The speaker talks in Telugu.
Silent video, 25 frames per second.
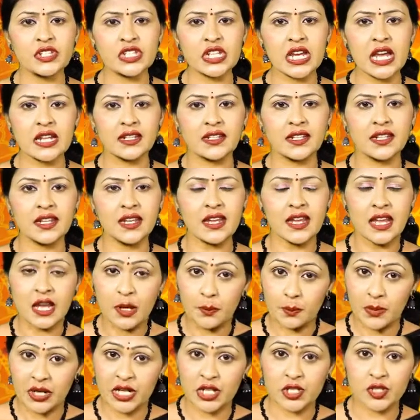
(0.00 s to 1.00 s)
విషయాన్ని
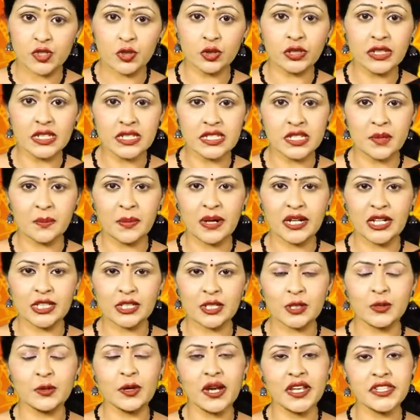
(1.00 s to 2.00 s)
మన జ్యోతిష్య
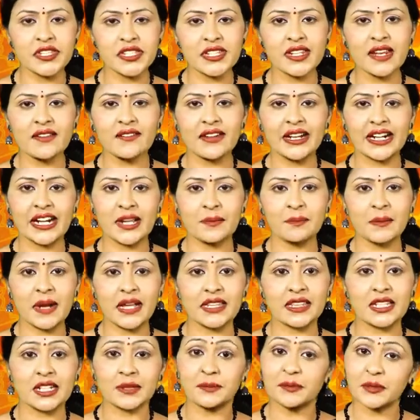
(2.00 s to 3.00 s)
పండితులు అంచనా వేయడం
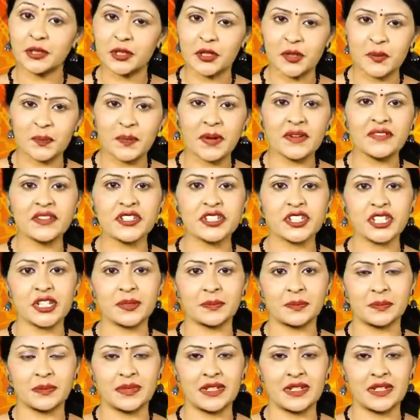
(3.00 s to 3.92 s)
మాత్రం గొప్ప విషయం